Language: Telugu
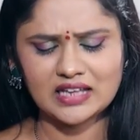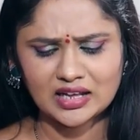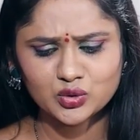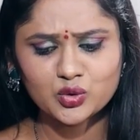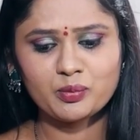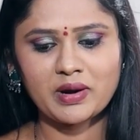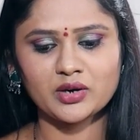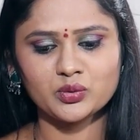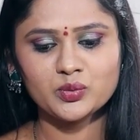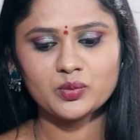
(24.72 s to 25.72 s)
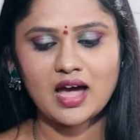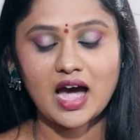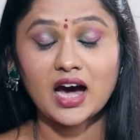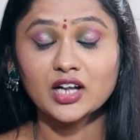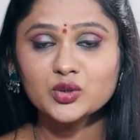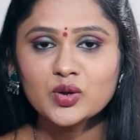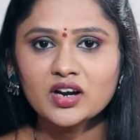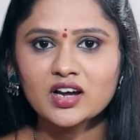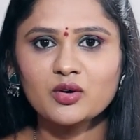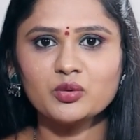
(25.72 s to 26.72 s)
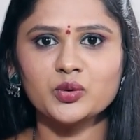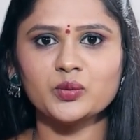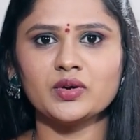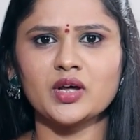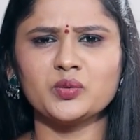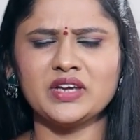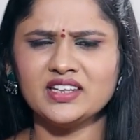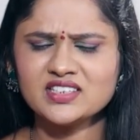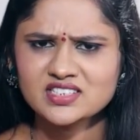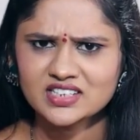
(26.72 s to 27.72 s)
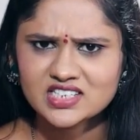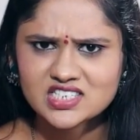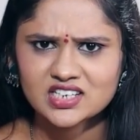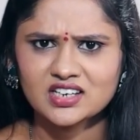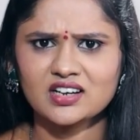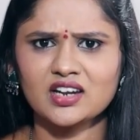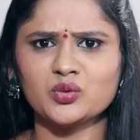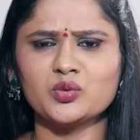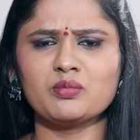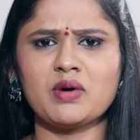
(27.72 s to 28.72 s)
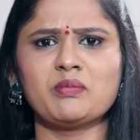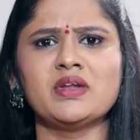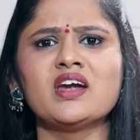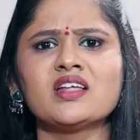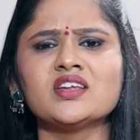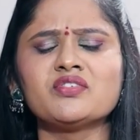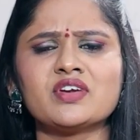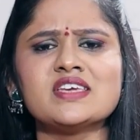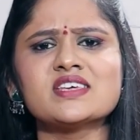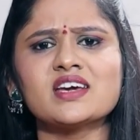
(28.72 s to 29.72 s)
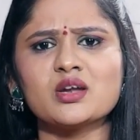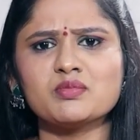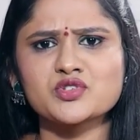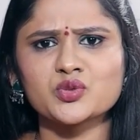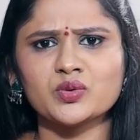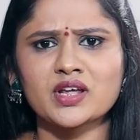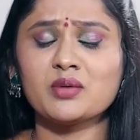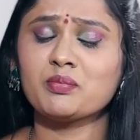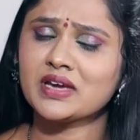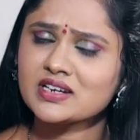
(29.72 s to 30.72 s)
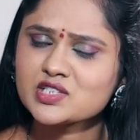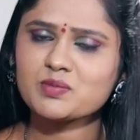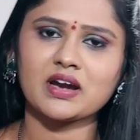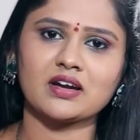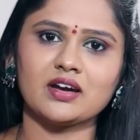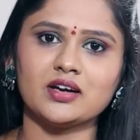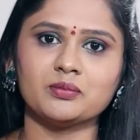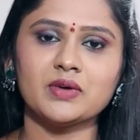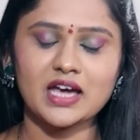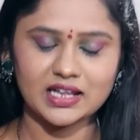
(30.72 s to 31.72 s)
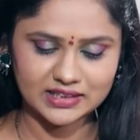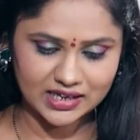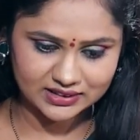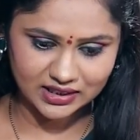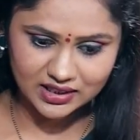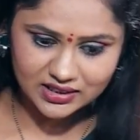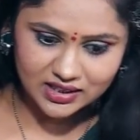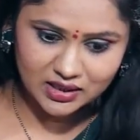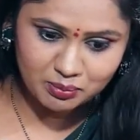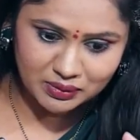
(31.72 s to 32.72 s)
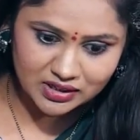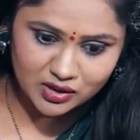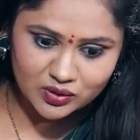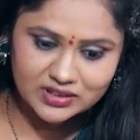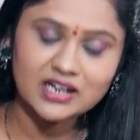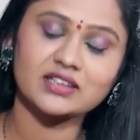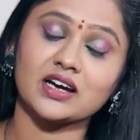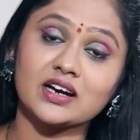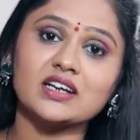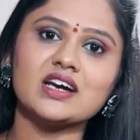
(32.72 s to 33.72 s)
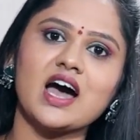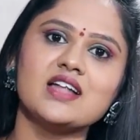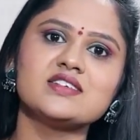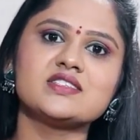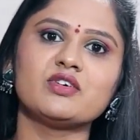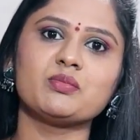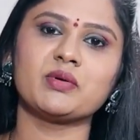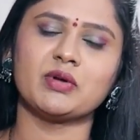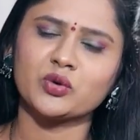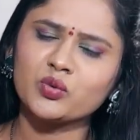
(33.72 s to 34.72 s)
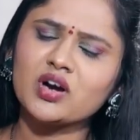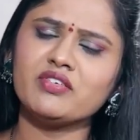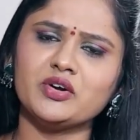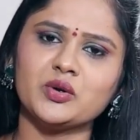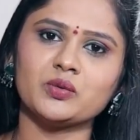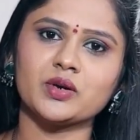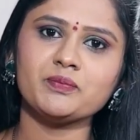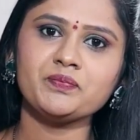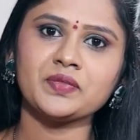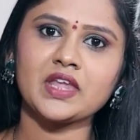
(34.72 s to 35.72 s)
దాంతోపాటు ఆందోళనగా ఉంటూ ఉన్నారు ఏది షేర్ చేయట్లేదు మా పిల్లలందరూ ఫ్రీజే కనిపిస్తున్నారని పేరెంట్స్ మాట్లాడడం దానికి తగ్గట్టుగానే పిల్లలు కూడా దానికి తగ్గట్టుగా ఆన్సర్స్ ఇవ్వడం మనం ఎక్కువగా వింటూ ఉన్నాం